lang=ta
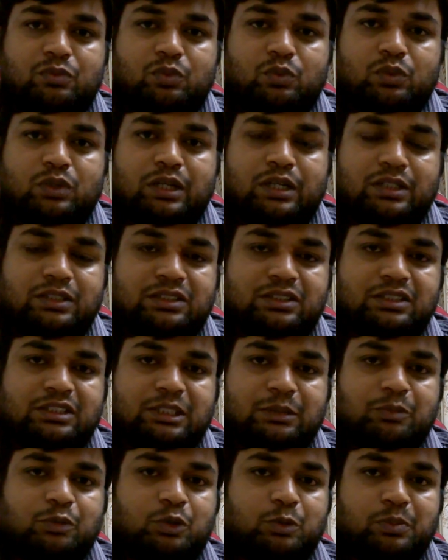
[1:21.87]
உங்கள் ஆட்சியை
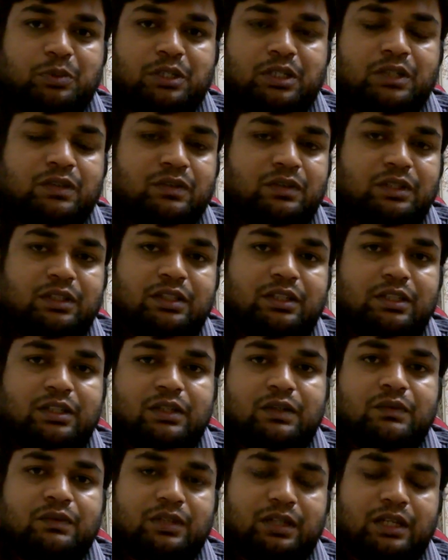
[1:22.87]
சப்போர்ட் பண்ணுறவங்க
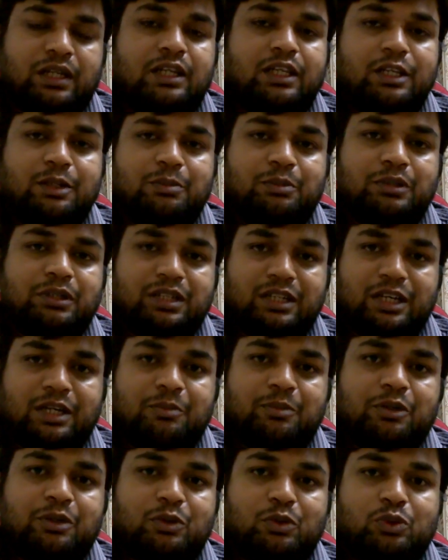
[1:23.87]
எதிர்க்கிறவங்க எல்லாருமே
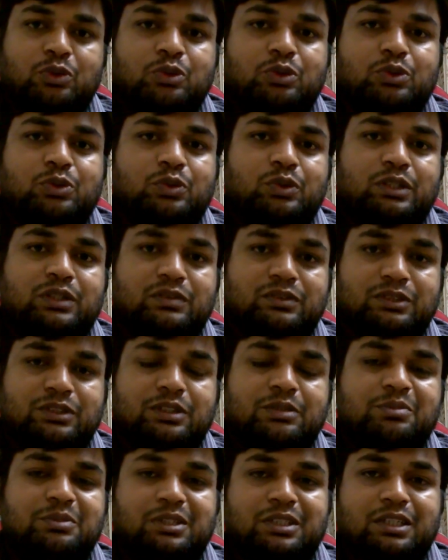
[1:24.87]
காமனாக ஒத்துக்கக்கூடிய
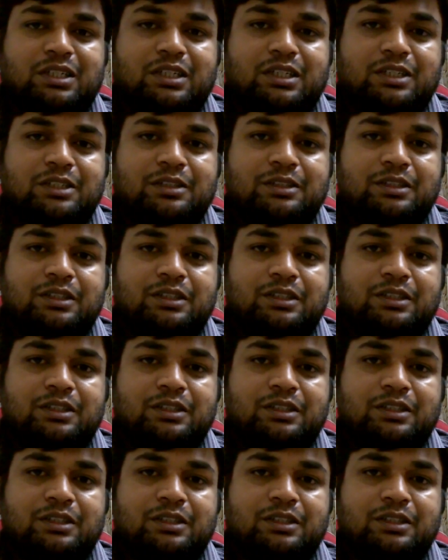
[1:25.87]
விஷயம் என்னென்னா